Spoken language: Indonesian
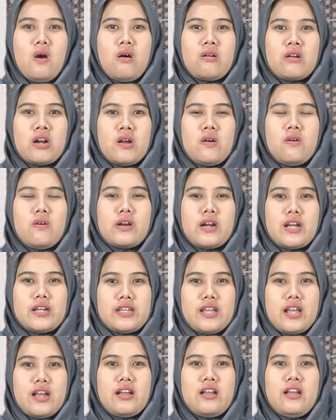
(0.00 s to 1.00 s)
orang-orang
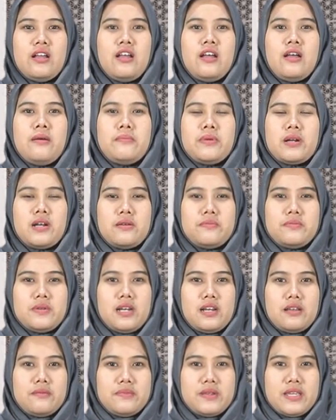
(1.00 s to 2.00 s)
yang
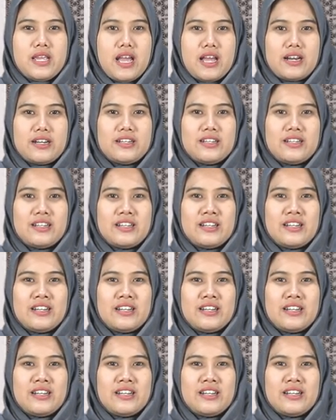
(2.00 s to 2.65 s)
berlebih-lebihan.